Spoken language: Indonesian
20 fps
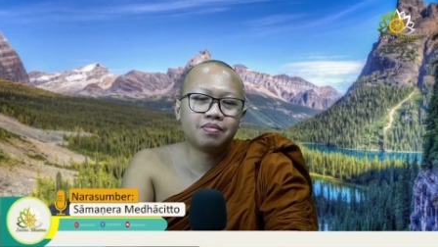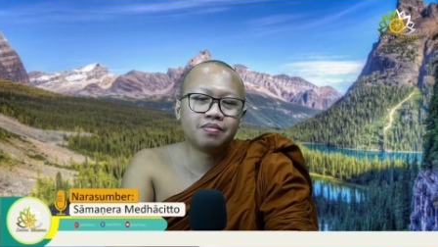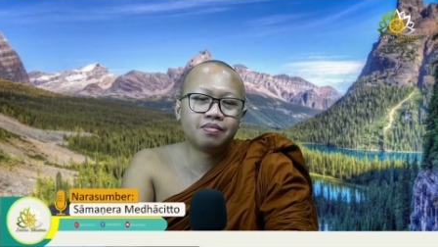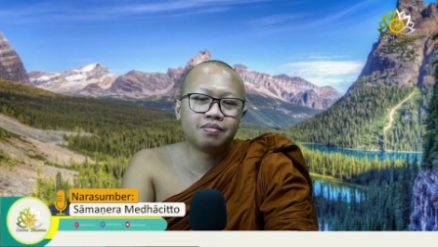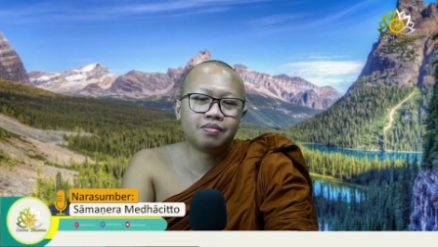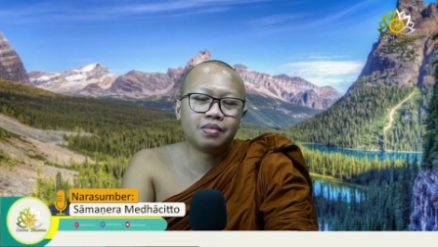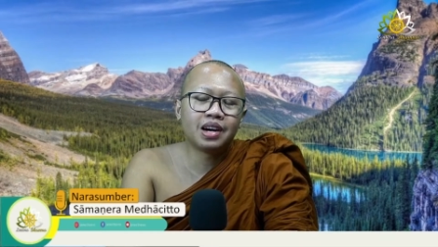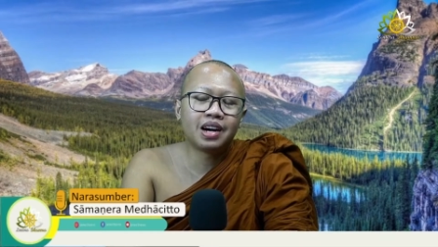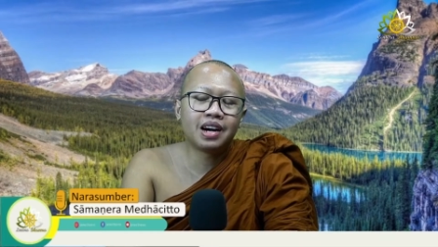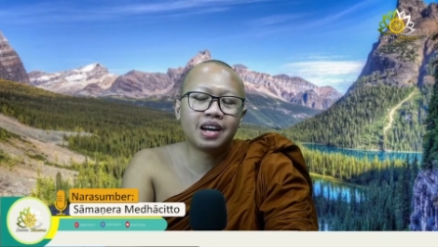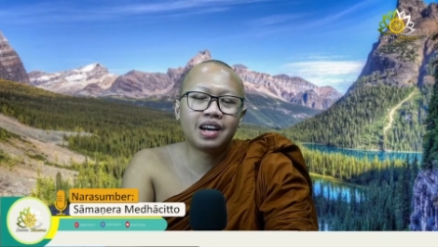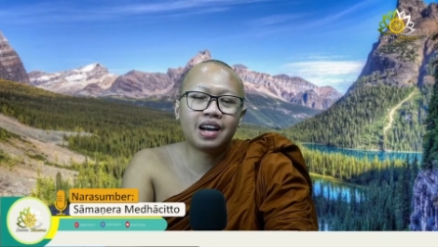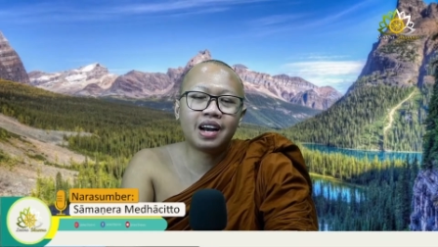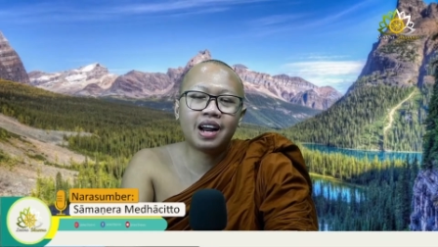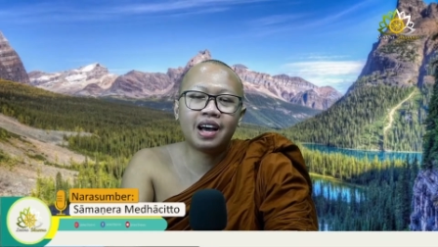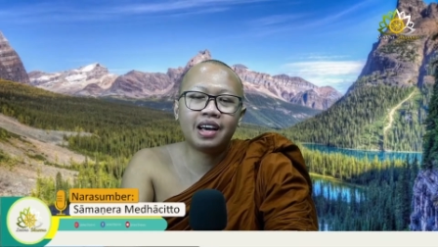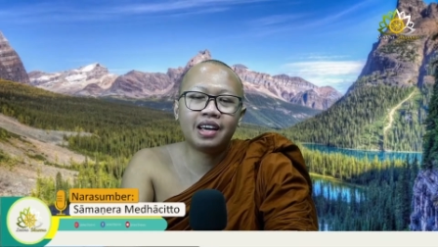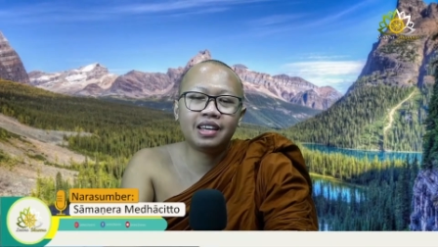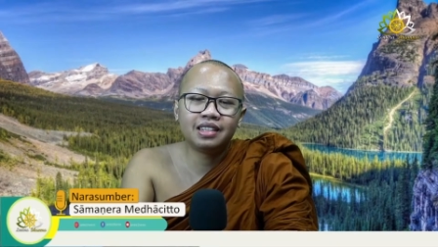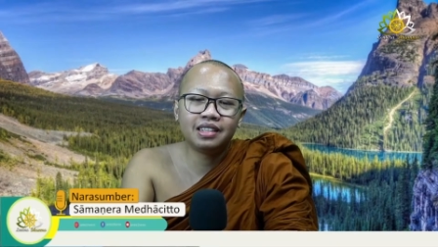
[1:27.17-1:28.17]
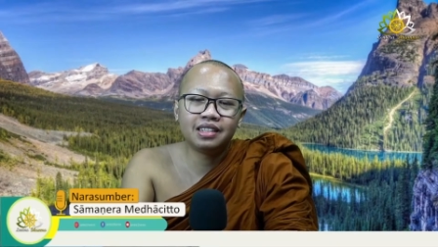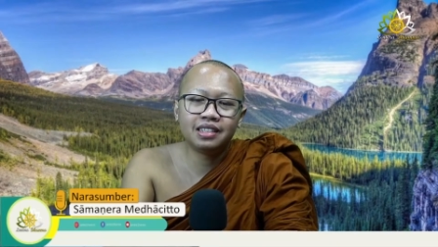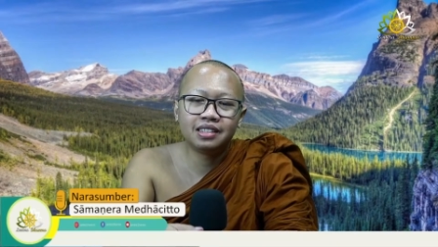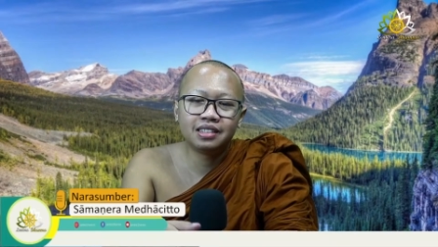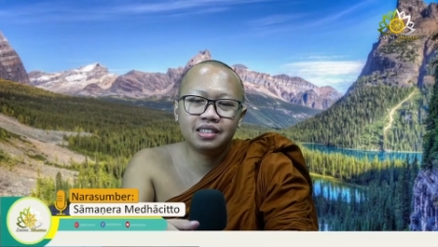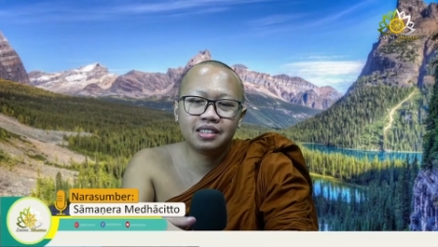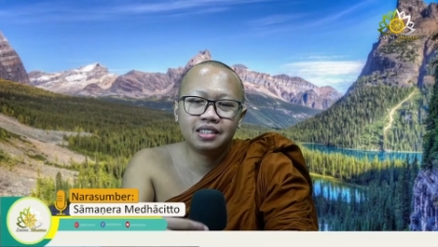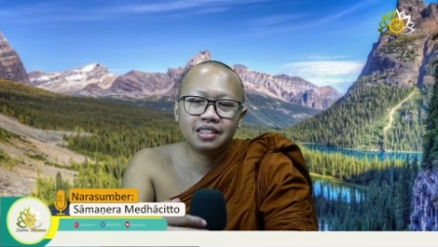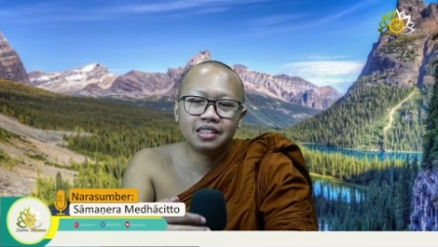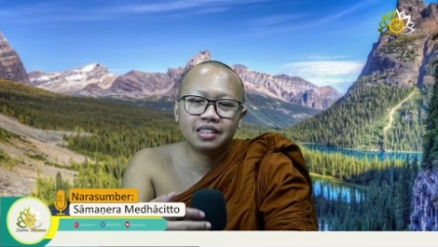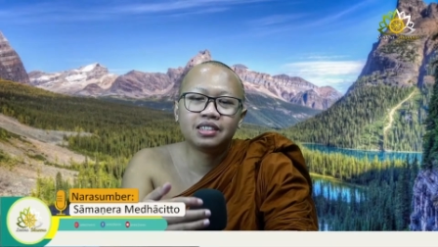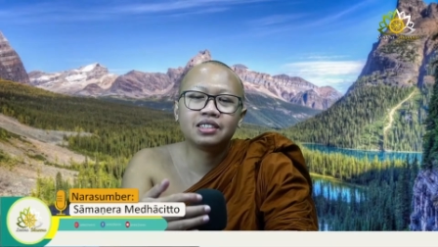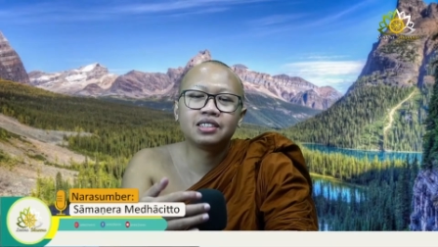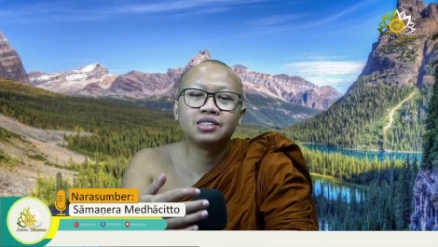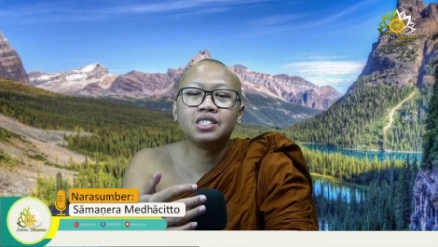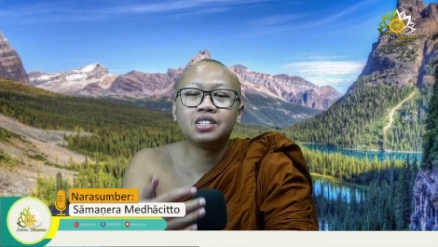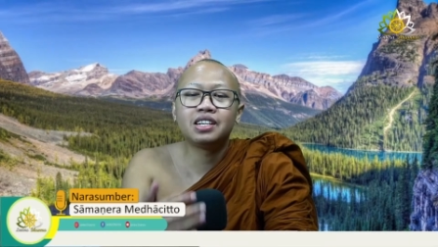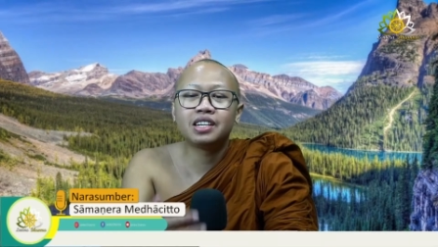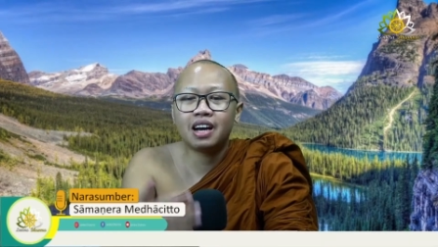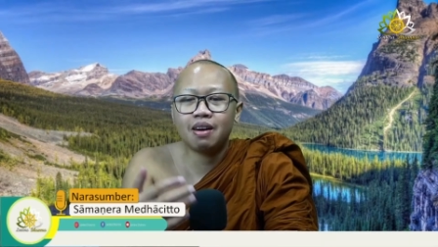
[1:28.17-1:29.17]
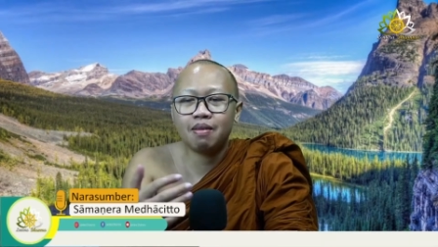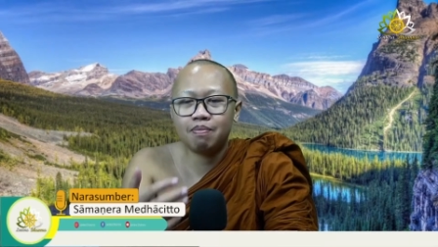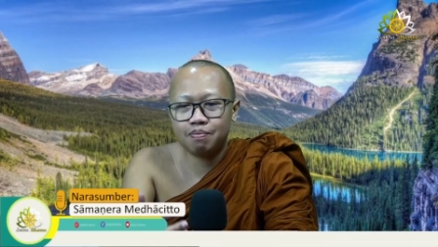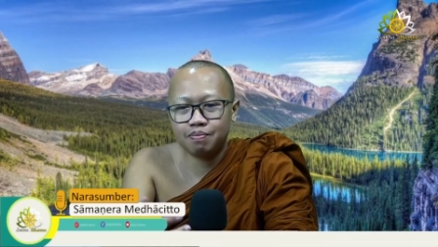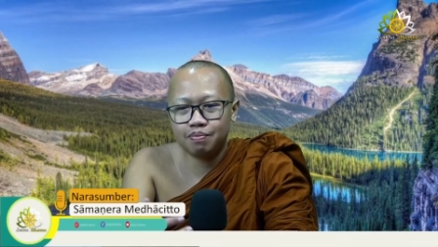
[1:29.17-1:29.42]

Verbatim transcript: mengenai sikap